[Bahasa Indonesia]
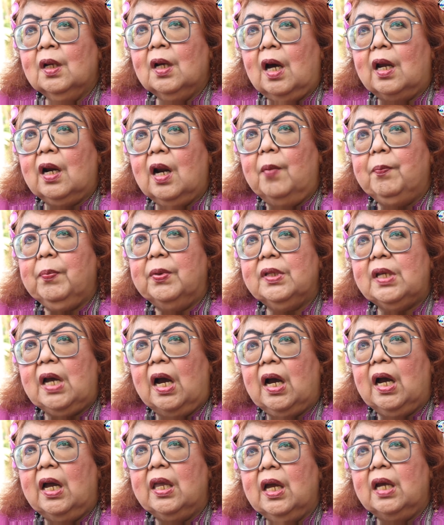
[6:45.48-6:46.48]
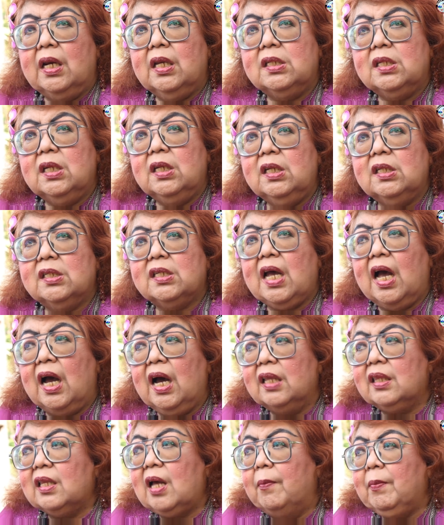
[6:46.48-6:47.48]
Karena penjaganya di sini
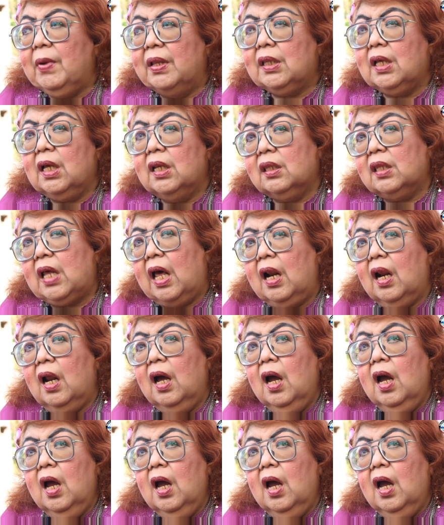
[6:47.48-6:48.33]
sangat amat kental.